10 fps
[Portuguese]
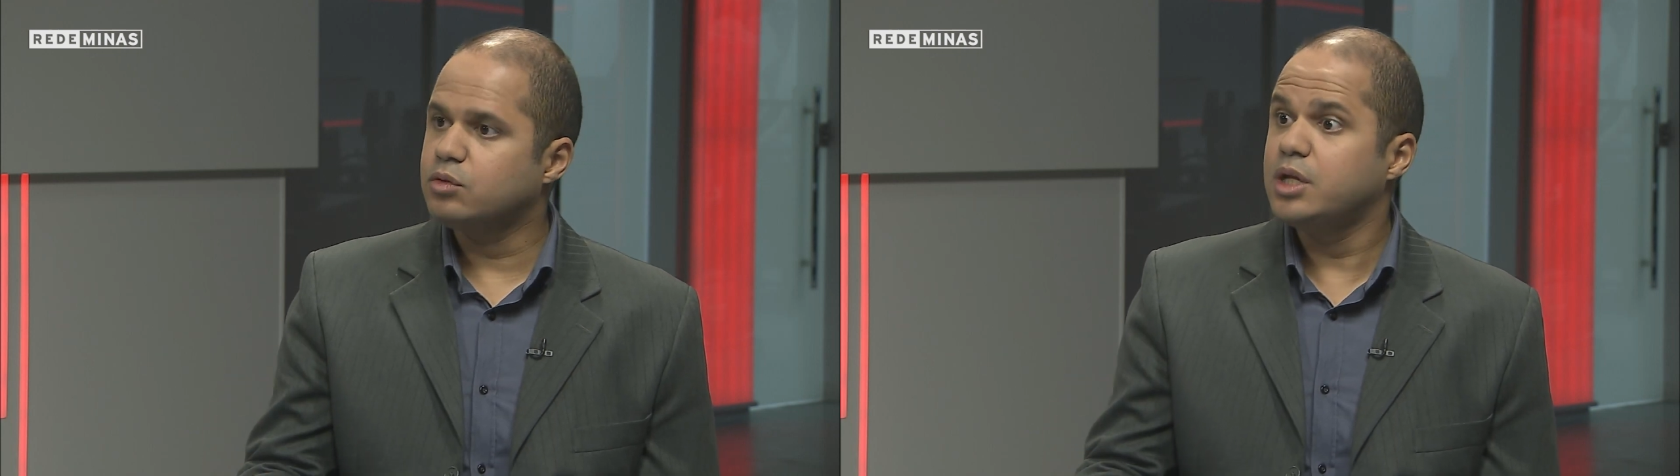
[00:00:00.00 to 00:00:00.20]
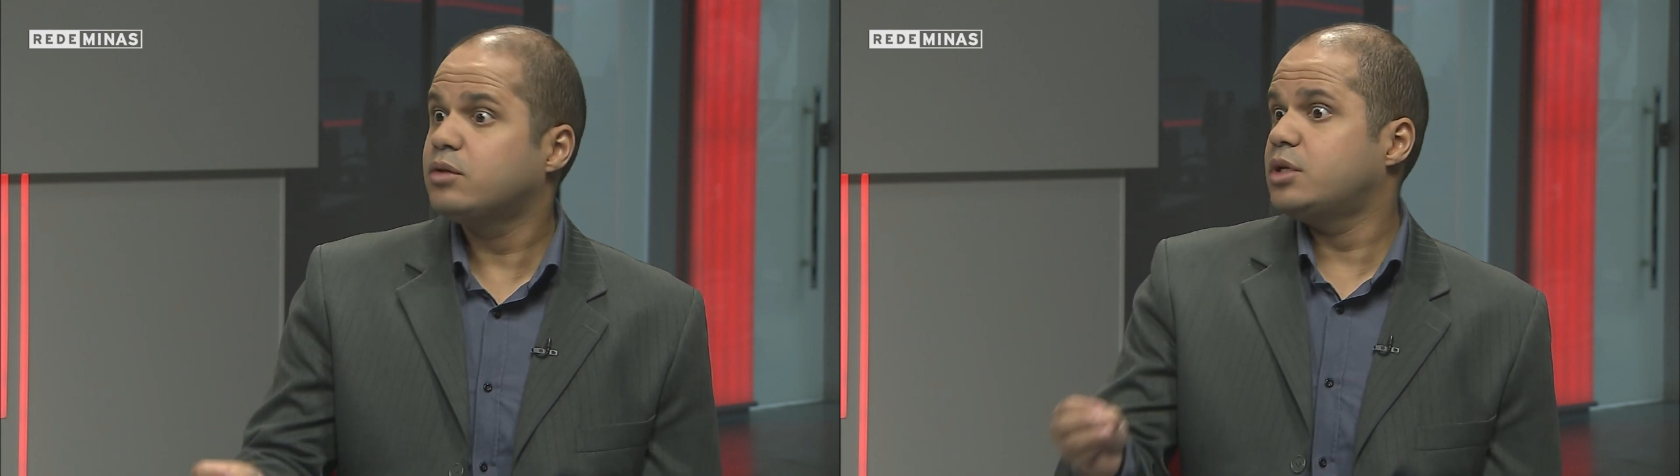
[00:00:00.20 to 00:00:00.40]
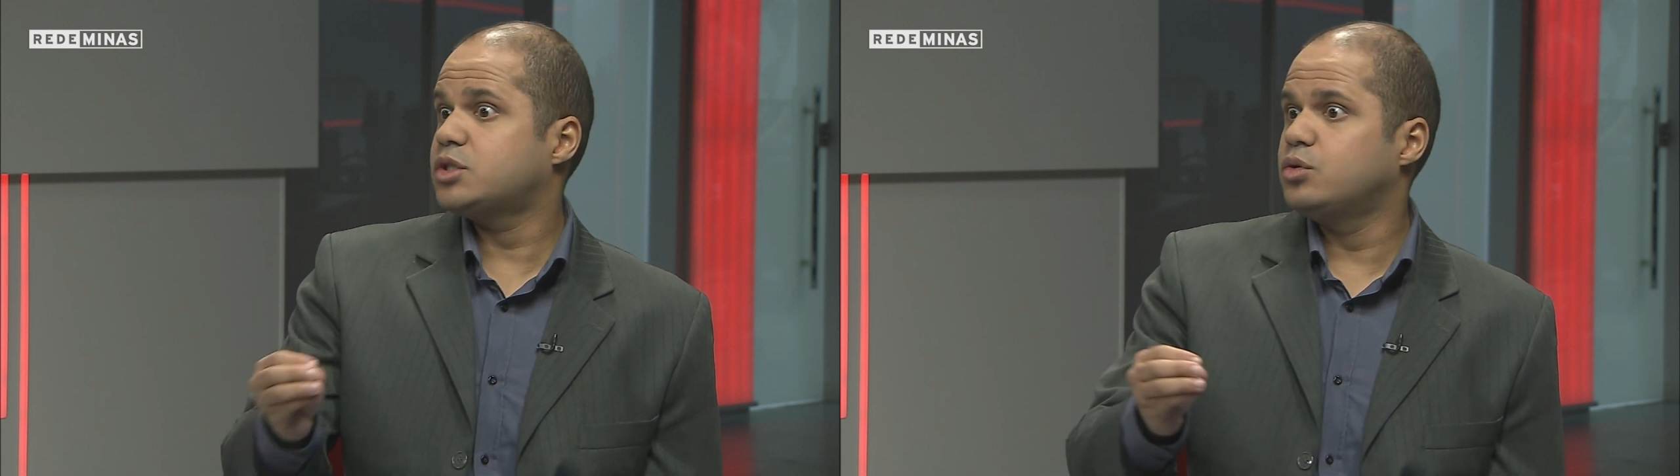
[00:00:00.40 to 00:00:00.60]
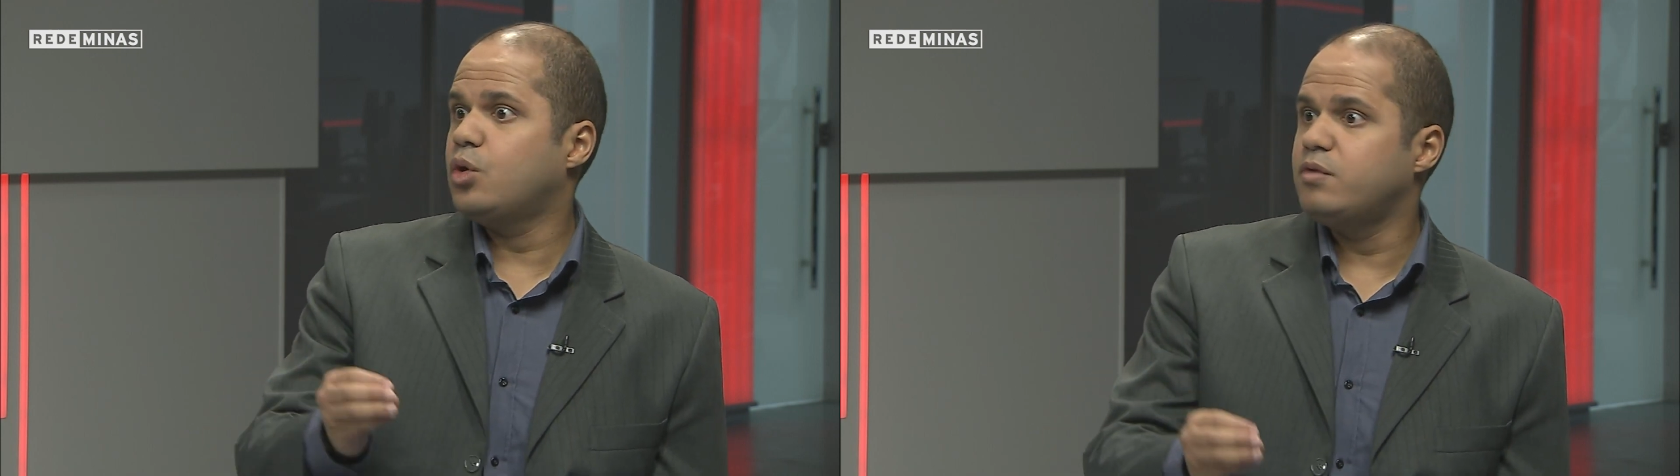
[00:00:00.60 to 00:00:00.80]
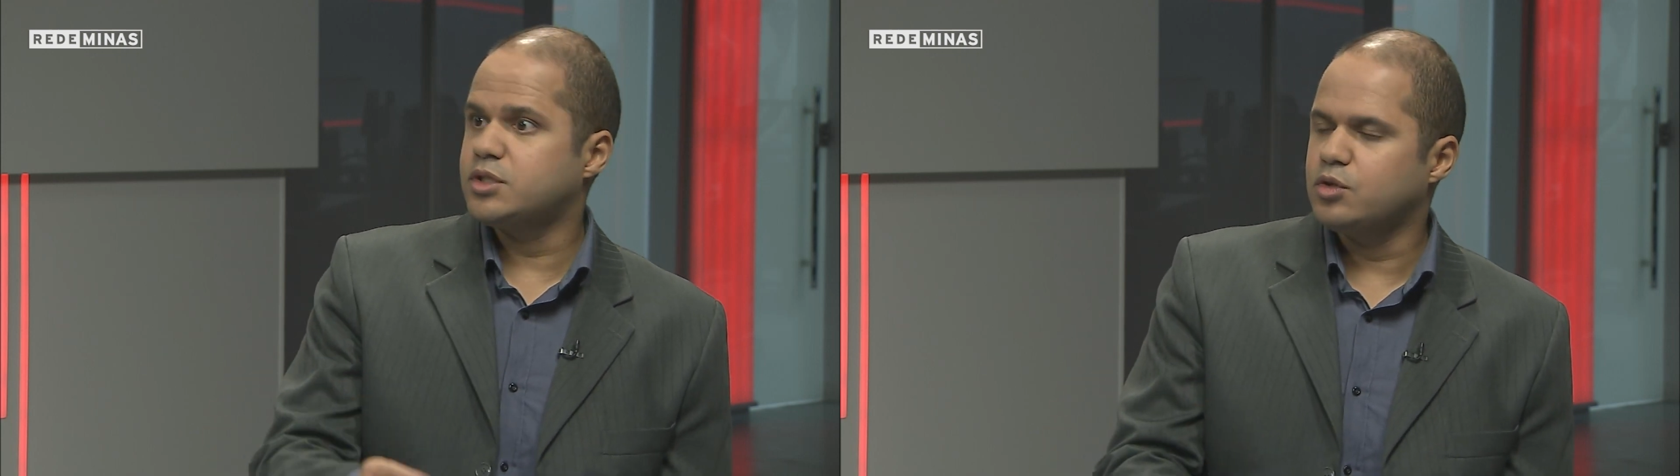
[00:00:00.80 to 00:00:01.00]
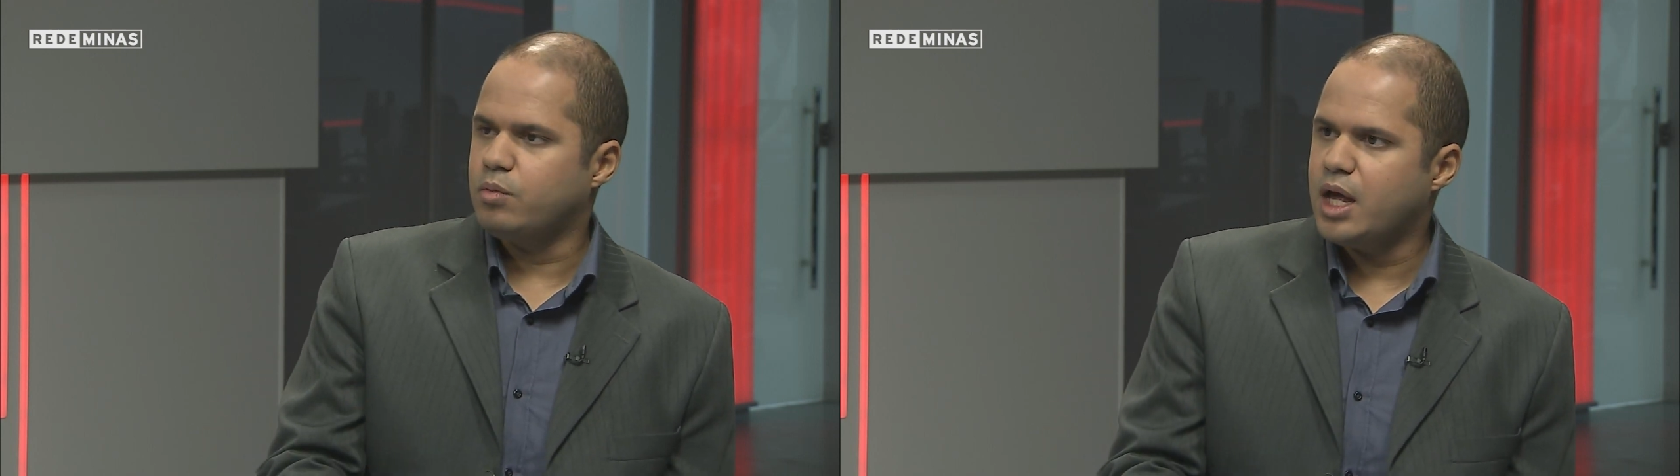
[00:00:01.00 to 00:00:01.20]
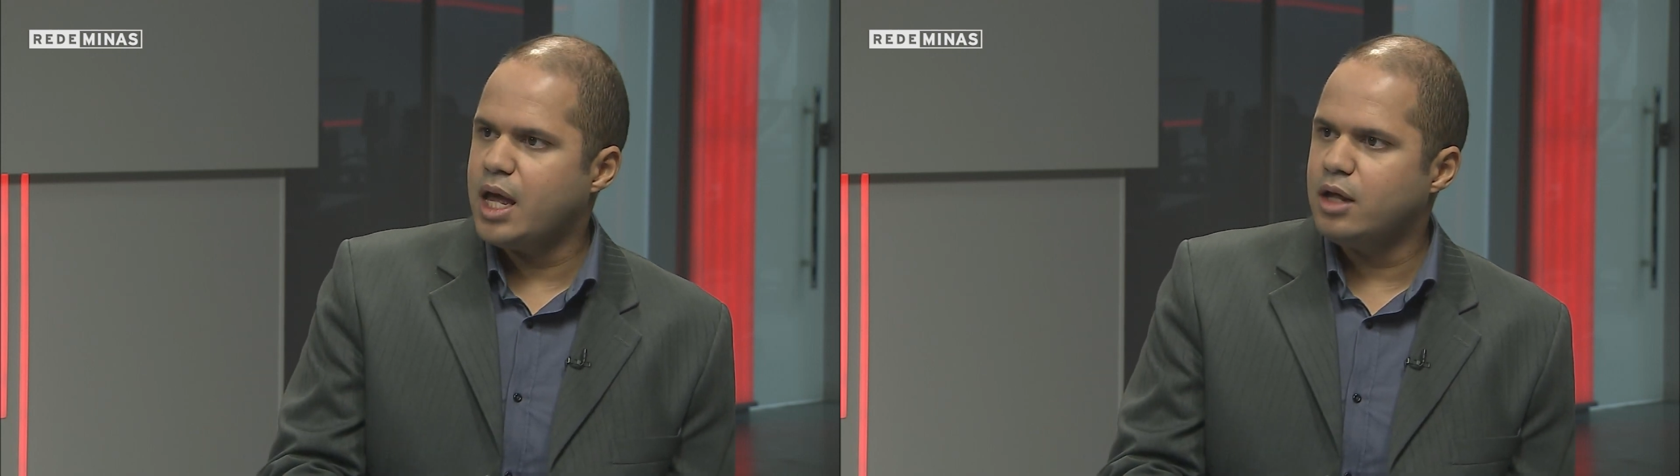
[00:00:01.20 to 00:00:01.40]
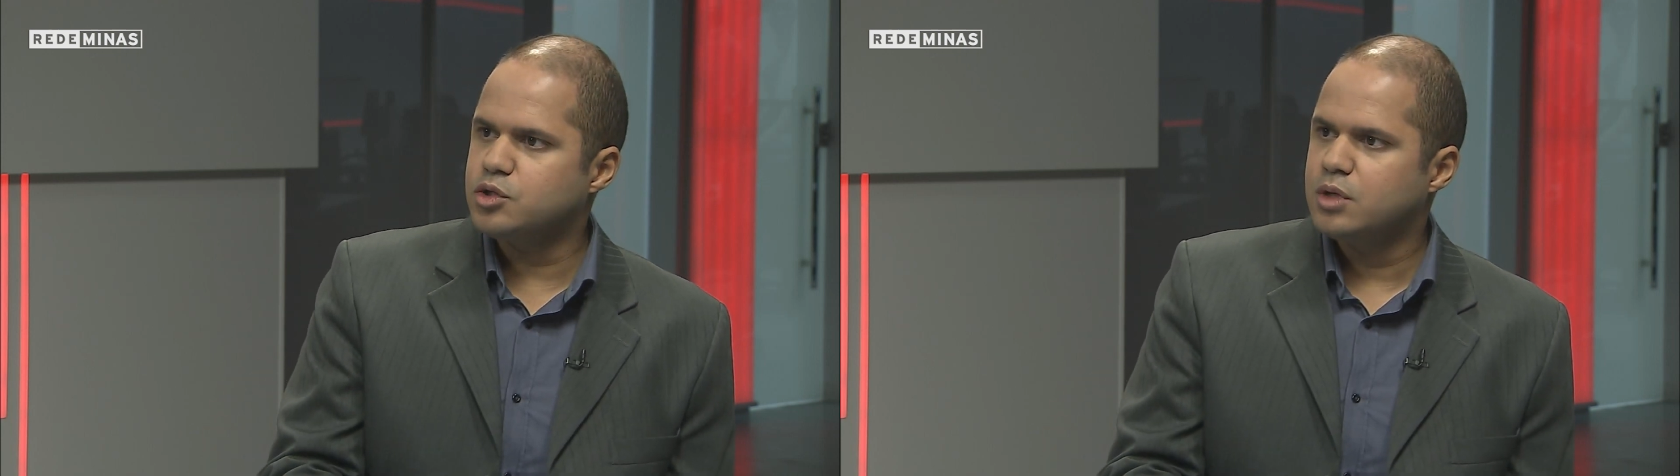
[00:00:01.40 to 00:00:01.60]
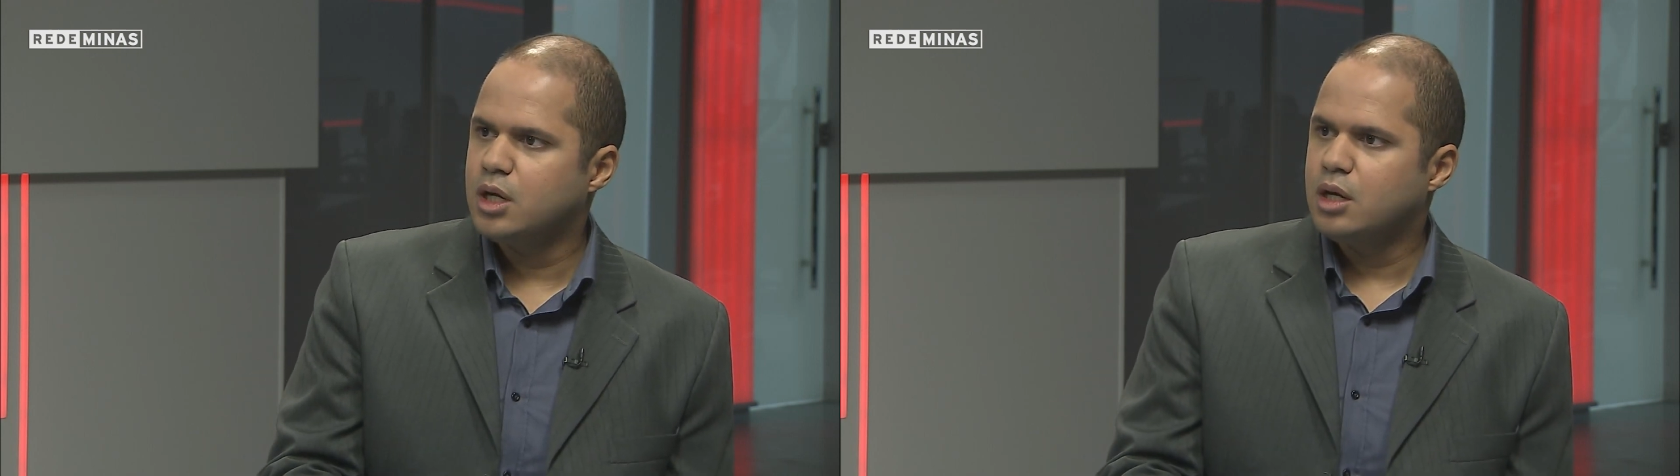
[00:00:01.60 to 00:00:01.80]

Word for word: dentro desse novo ensino médio?